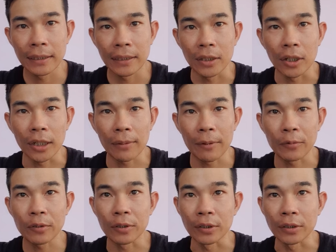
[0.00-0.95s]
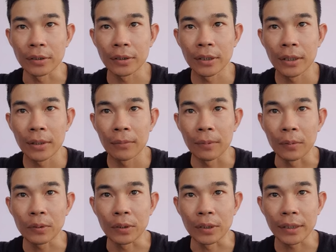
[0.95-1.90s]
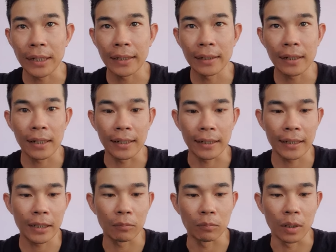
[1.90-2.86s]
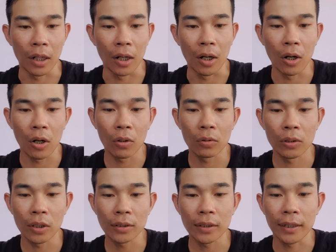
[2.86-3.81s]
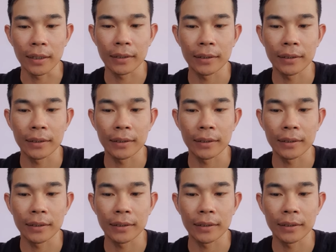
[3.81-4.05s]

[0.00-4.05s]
rồi cái biểu tượng biểu tượng ở đây nó là cái đồng là O nó ha